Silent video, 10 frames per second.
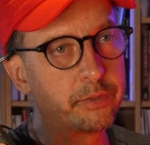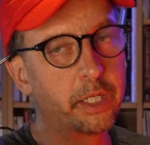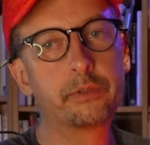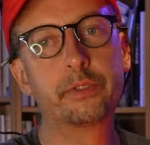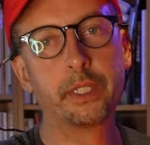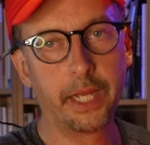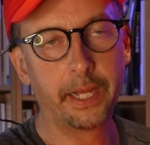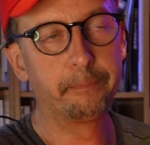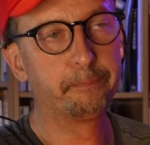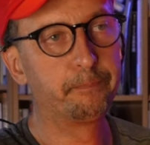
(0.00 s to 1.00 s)
くなくて
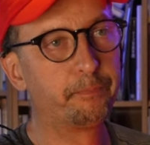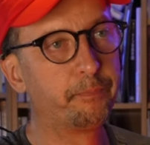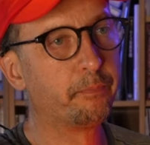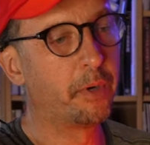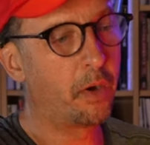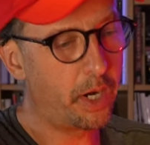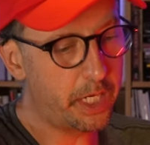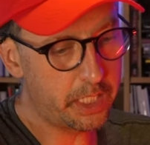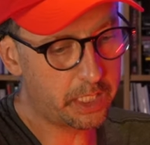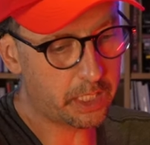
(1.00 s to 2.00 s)
周
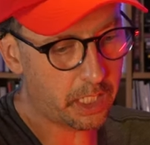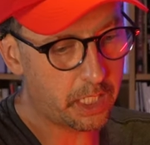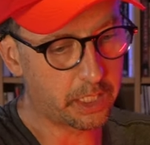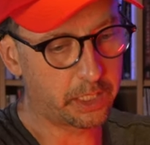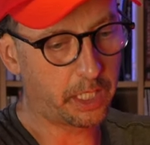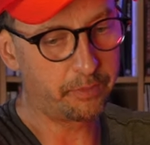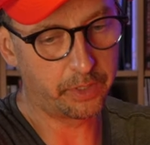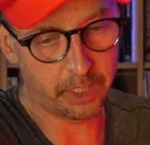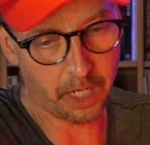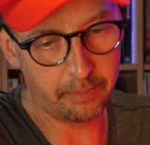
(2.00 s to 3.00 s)
りから多分
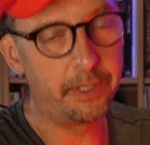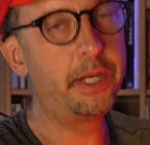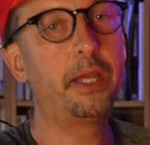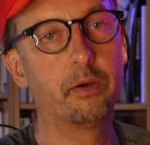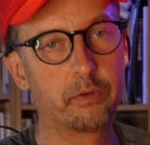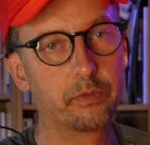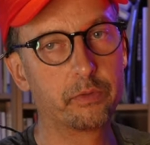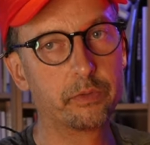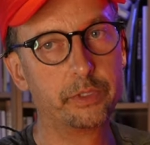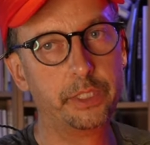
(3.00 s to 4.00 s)
やめれよこ
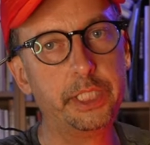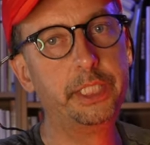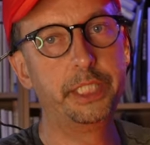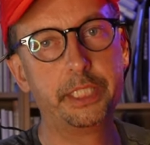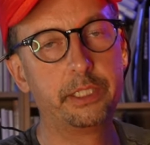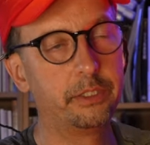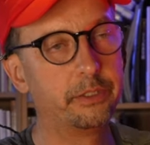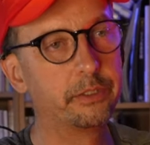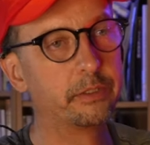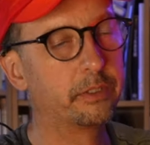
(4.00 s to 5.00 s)
の GG って
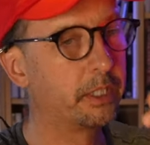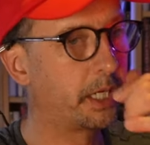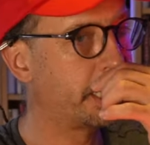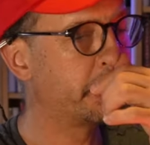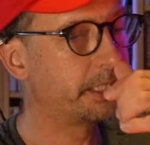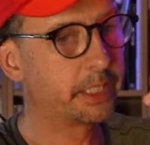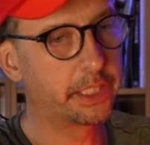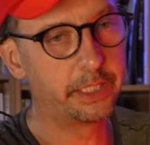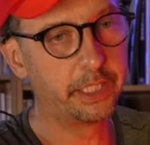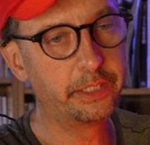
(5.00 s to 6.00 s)
いう話が
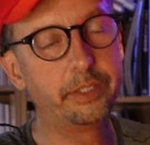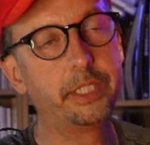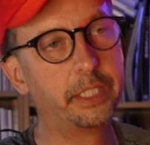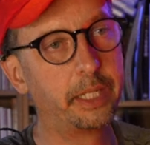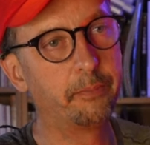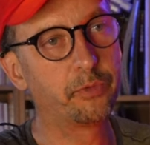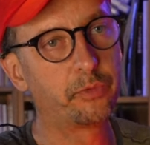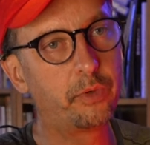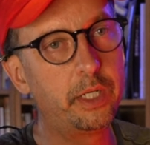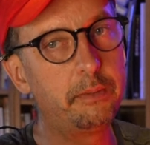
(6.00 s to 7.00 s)
出過ぎてもう
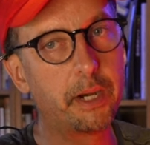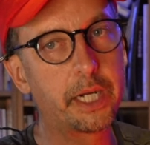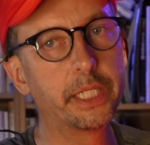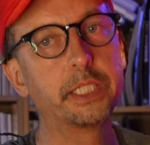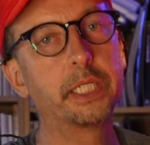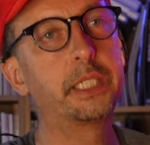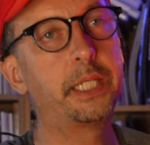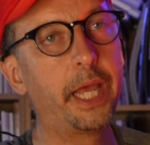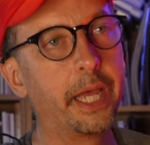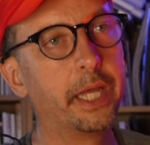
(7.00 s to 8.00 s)
それに負けちゃっ
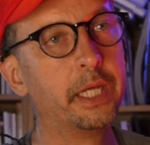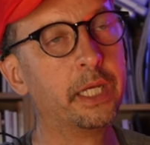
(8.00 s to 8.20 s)
て